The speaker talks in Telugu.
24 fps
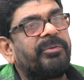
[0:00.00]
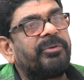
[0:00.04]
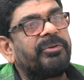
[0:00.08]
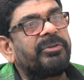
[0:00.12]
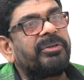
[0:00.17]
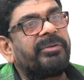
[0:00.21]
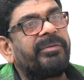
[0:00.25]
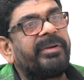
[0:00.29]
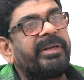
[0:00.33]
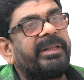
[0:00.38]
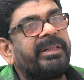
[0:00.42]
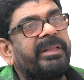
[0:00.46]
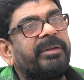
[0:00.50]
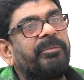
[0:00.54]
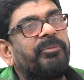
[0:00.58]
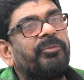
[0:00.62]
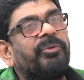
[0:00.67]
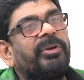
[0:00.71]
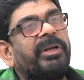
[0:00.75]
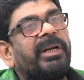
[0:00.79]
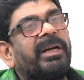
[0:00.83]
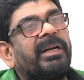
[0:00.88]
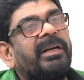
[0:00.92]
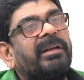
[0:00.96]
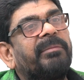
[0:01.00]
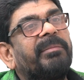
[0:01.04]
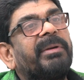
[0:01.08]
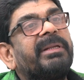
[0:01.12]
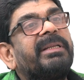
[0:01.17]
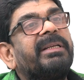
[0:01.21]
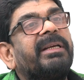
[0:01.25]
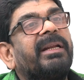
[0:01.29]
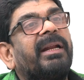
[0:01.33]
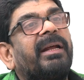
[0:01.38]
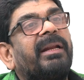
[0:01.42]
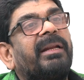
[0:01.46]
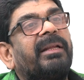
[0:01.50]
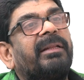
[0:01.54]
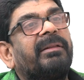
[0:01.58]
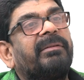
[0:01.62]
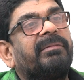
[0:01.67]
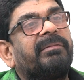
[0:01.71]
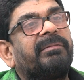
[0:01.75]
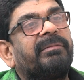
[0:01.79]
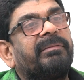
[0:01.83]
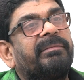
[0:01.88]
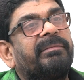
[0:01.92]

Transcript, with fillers: భోజనం అయింది మూడు గంటలకు మజ్జిగ రాలేదు